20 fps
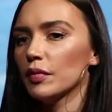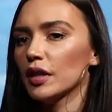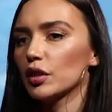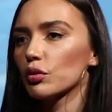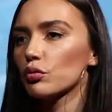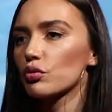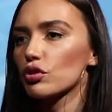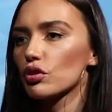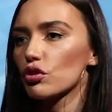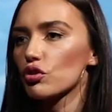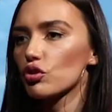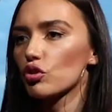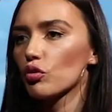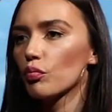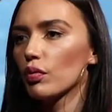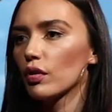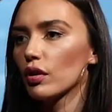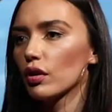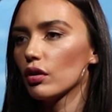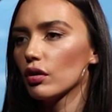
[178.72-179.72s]
мне нужно,
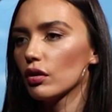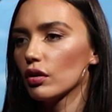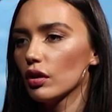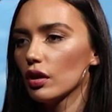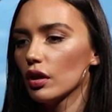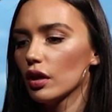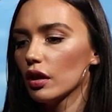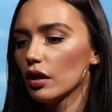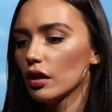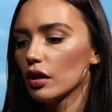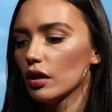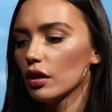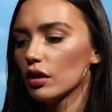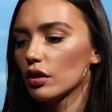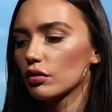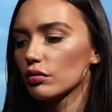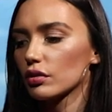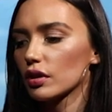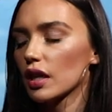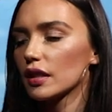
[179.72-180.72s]
чтобы
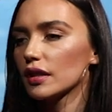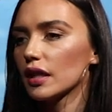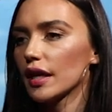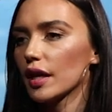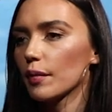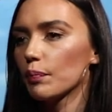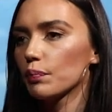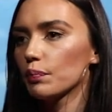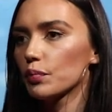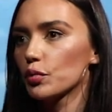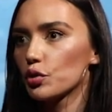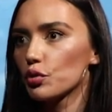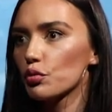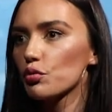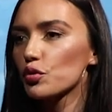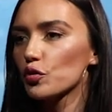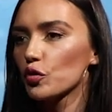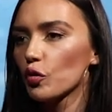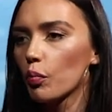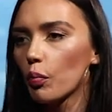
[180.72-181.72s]
когда я
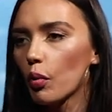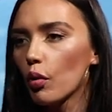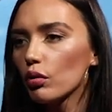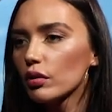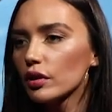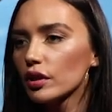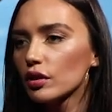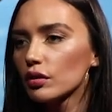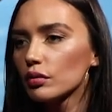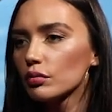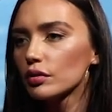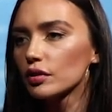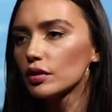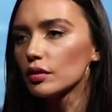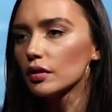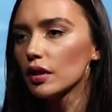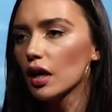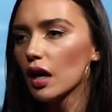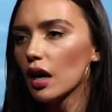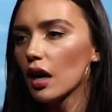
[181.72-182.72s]
чувствую полной
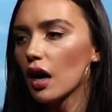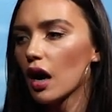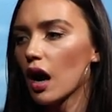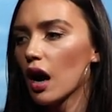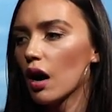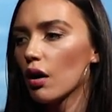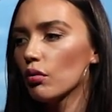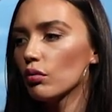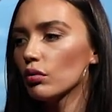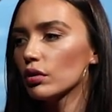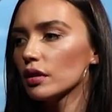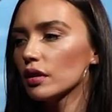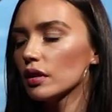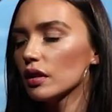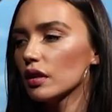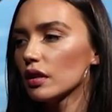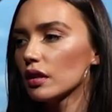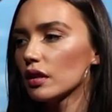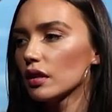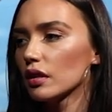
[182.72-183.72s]
грудью, да, а
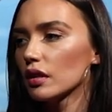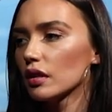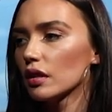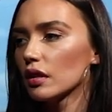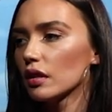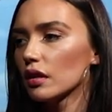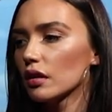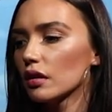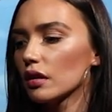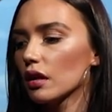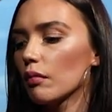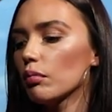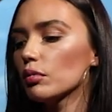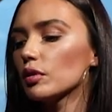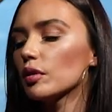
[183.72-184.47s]
он как